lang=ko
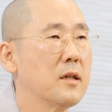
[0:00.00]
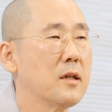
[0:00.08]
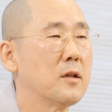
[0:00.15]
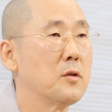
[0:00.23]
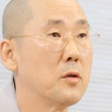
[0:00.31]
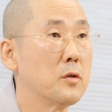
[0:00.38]

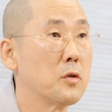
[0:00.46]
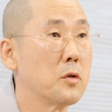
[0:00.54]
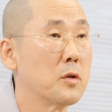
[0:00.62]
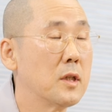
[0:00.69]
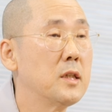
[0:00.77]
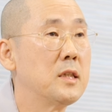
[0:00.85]
그래도
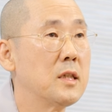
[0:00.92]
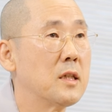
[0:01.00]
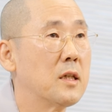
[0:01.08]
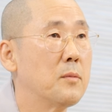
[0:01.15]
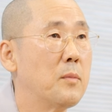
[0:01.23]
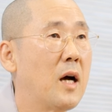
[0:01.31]
좀 거친
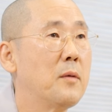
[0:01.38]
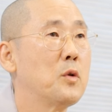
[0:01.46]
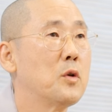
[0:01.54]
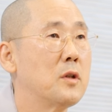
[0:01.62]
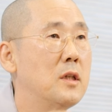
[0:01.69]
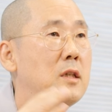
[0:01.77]
거예요.
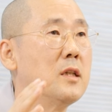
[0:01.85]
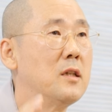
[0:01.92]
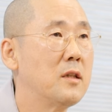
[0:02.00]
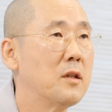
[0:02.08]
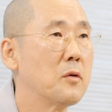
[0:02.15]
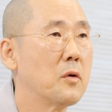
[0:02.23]
마음도 덜
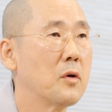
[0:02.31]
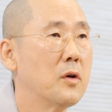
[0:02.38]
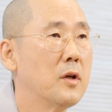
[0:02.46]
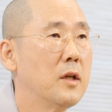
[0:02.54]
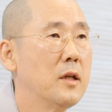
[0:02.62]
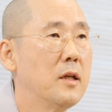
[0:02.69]
뜨고
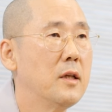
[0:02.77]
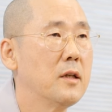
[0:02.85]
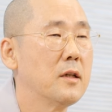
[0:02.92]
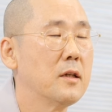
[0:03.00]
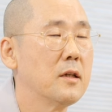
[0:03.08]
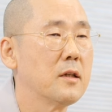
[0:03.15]

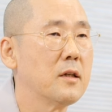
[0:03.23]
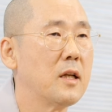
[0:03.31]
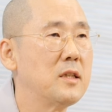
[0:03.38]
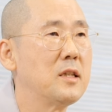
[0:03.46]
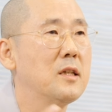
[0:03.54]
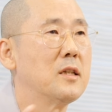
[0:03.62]

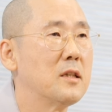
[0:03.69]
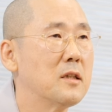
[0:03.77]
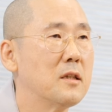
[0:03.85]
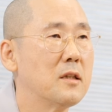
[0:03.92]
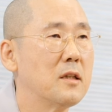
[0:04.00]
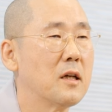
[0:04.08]
클래식을
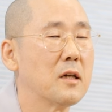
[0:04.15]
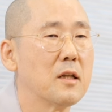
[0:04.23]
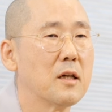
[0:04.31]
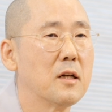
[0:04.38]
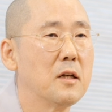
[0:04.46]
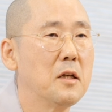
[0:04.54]

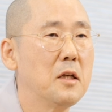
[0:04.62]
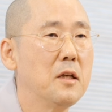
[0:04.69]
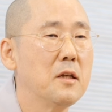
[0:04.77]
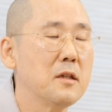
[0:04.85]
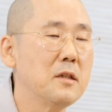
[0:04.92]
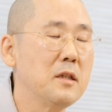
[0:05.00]
듣는다거나.
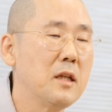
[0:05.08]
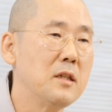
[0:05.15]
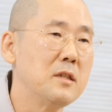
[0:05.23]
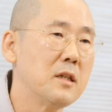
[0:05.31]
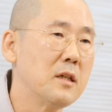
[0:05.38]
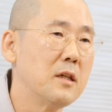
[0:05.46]
근데
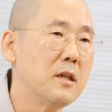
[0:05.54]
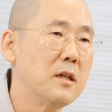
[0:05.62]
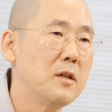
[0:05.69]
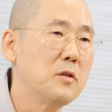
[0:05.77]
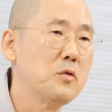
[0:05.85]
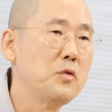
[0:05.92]
이제
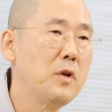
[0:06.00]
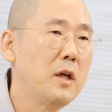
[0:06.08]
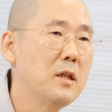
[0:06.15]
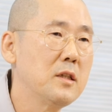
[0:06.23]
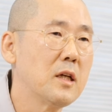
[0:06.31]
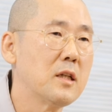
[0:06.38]

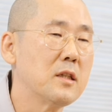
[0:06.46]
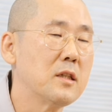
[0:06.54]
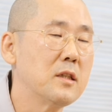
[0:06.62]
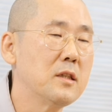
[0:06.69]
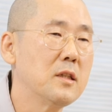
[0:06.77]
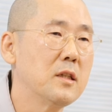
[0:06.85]

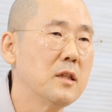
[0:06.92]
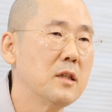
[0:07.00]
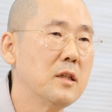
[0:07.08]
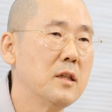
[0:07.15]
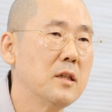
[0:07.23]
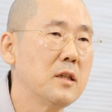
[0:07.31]
수행자들은
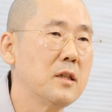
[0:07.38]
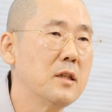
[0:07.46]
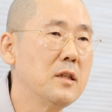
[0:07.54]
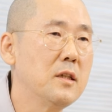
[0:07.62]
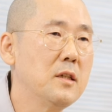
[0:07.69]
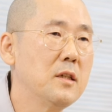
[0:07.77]

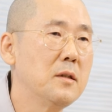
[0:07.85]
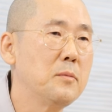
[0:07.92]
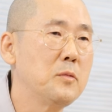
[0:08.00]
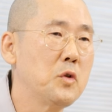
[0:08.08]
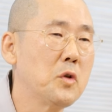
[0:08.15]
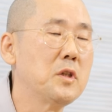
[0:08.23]
그런
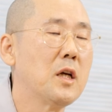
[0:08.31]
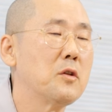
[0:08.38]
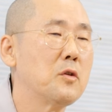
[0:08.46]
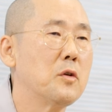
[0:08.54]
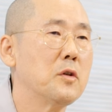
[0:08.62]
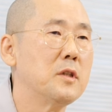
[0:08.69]

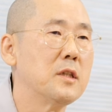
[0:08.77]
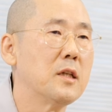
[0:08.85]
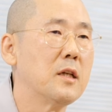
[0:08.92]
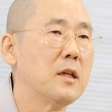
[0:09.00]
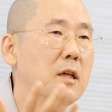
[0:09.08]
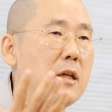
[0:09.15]
것조차도
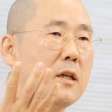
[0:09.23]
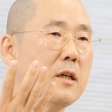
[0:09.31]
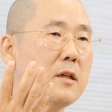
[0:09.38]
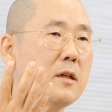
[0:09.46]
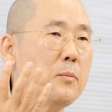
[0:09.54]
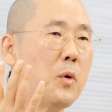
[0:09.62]
이제
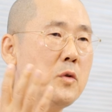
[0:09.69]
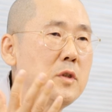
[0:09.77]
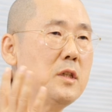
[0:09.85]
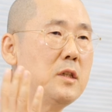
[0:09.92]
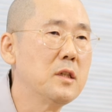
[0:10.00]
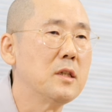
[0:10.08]

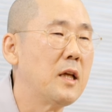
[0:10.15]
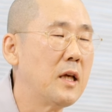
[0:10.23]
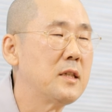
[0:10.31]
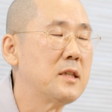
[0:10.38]
본질은